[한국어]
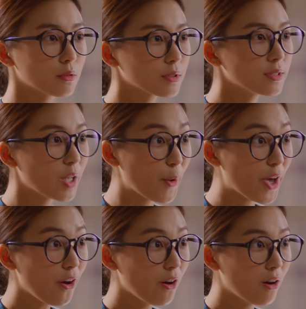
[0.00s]
근데
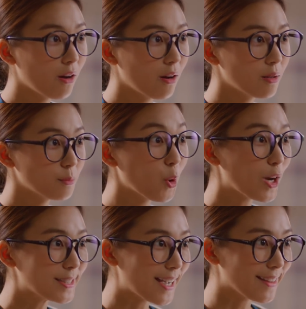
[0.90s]
왜요?
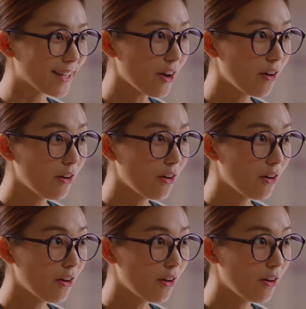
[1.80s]
뭐가 이상한데요?